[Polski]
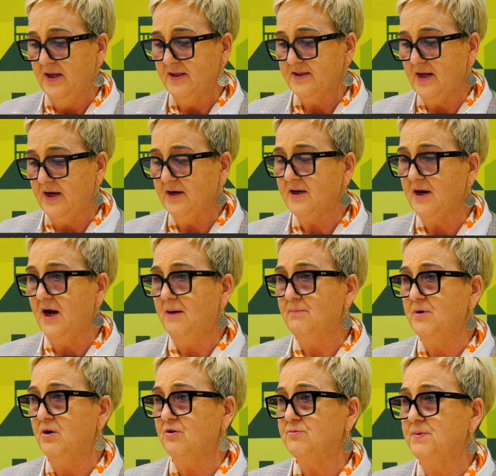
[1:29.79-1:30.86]
tak,
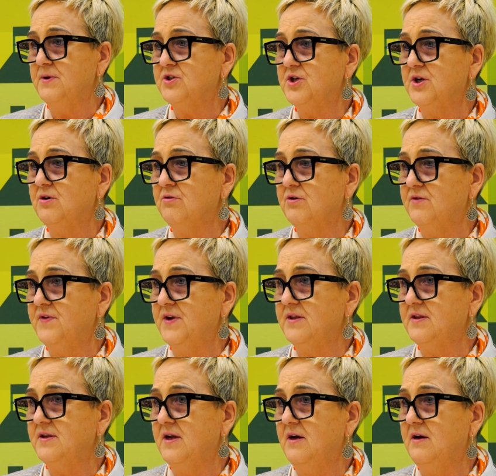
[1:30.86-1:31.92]
aby od 1
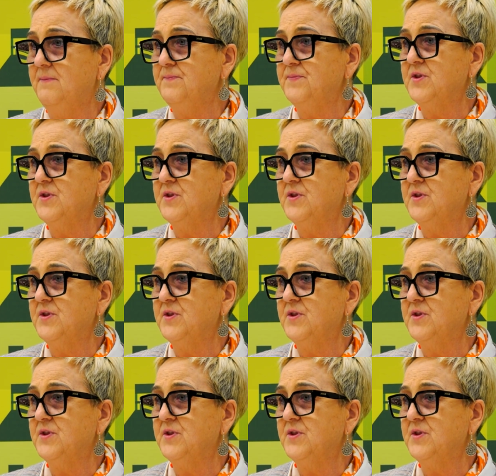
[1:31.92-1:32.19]
kwietnia